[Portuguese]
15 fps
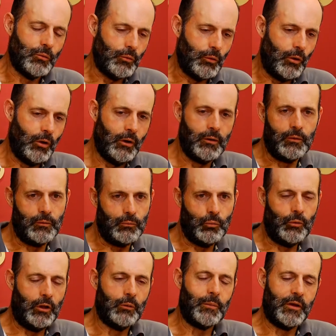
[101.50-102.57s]
do dólar
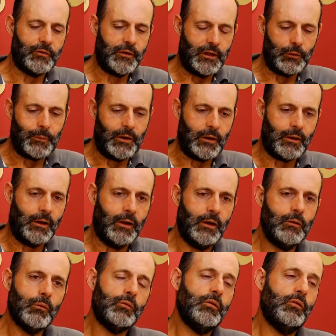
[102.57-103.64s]
do ano passado para cá,
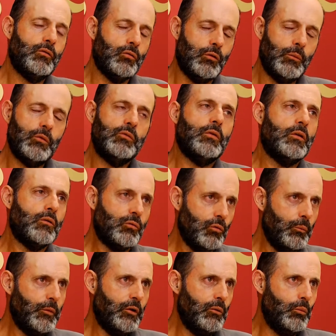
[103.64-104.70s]
os insumos
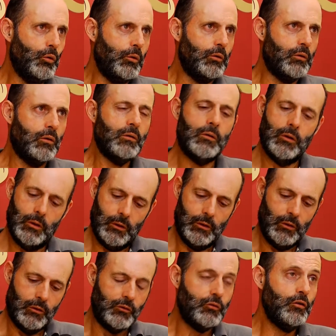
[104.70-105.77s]
subiram muito.
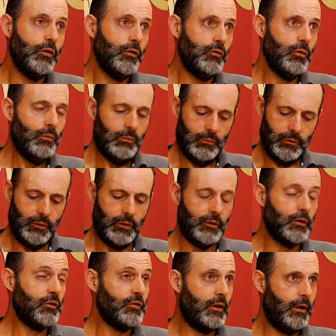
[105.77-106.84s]
Diesel,
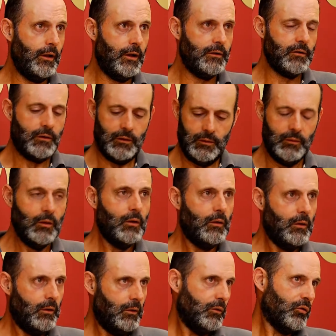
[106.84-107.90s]
energia elétrica,
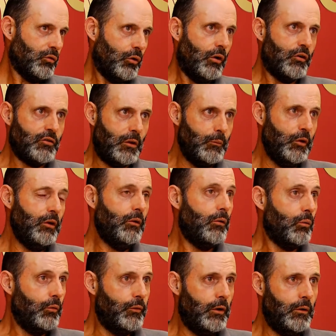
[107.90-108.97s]
soja, milho,
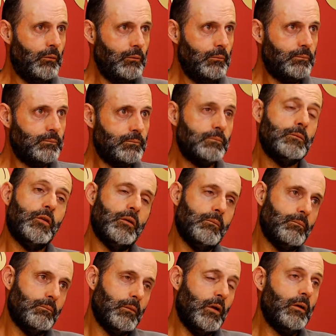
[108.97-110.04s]
algodão,
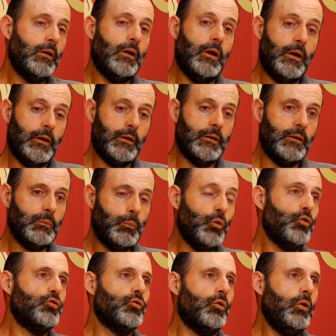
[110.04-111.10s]
é, e
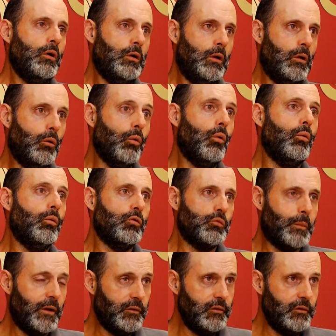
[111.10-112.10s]
puxou o custo para